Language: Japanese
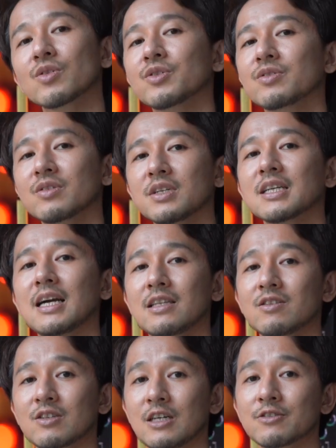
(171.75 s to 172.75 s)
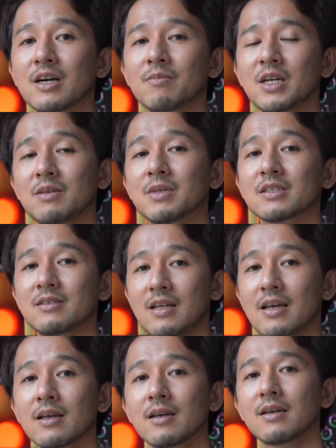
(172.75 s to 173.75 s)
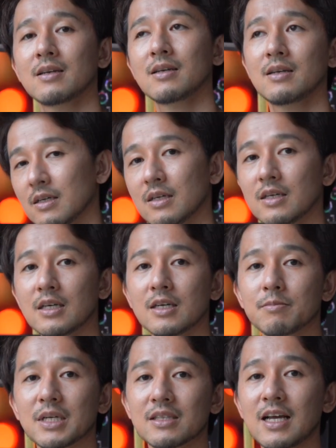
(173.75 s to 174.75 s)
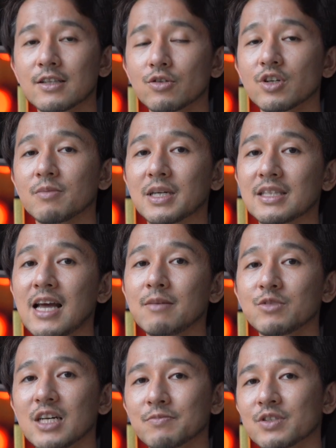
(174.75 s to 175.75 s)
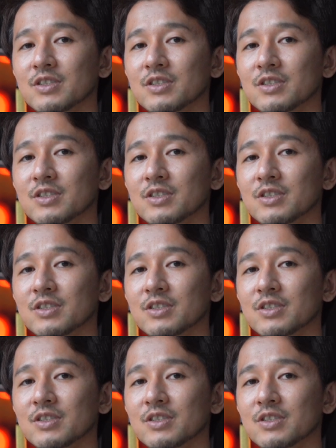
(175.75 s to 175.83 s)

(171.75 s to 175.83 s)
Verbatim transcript: ことの理解っていうのが深まりますね。まあ、例えばタイムラプ